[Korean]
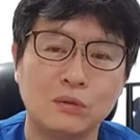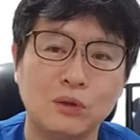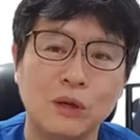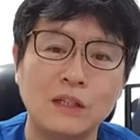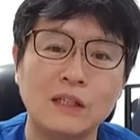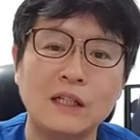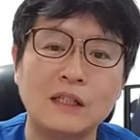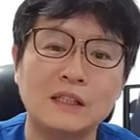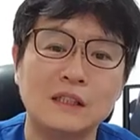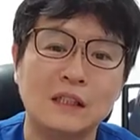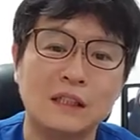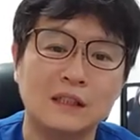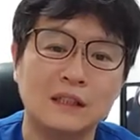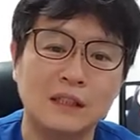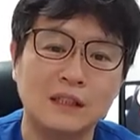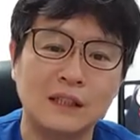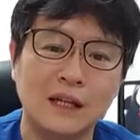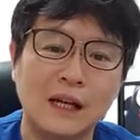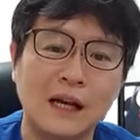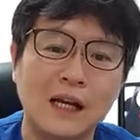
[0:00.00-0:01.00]
화장실 갈 때
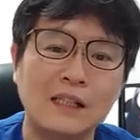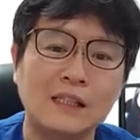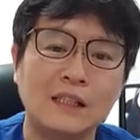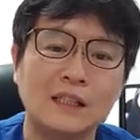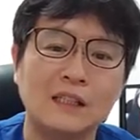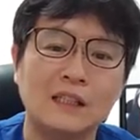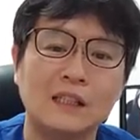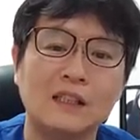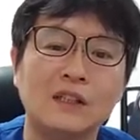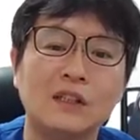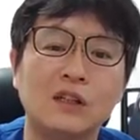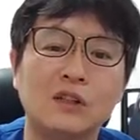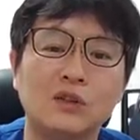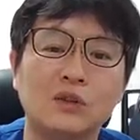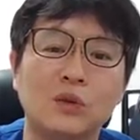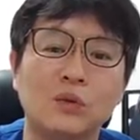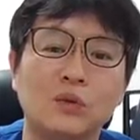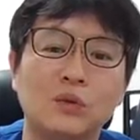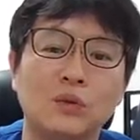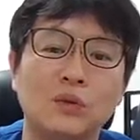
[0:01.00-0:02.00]
살살 듣는 것
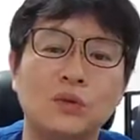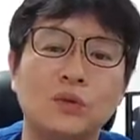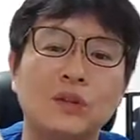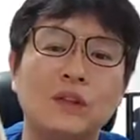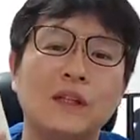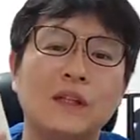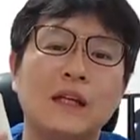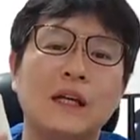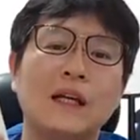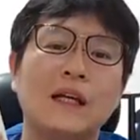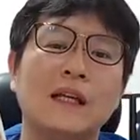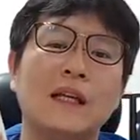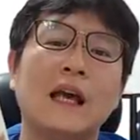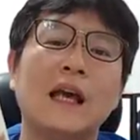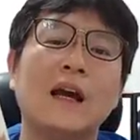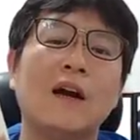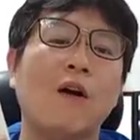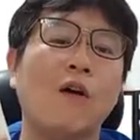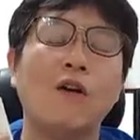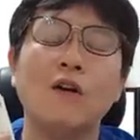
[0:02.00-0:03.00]
정도로는
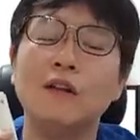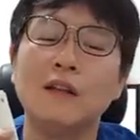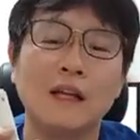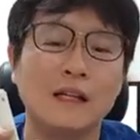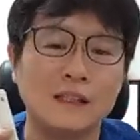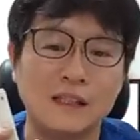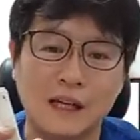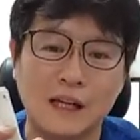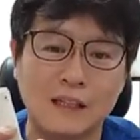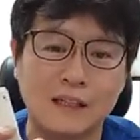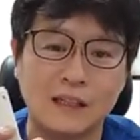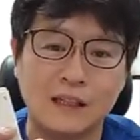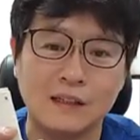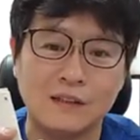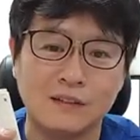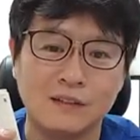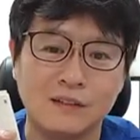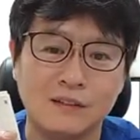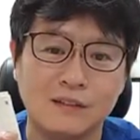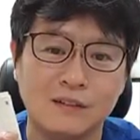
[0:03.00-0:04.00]
얘가 어긋나지 않아요.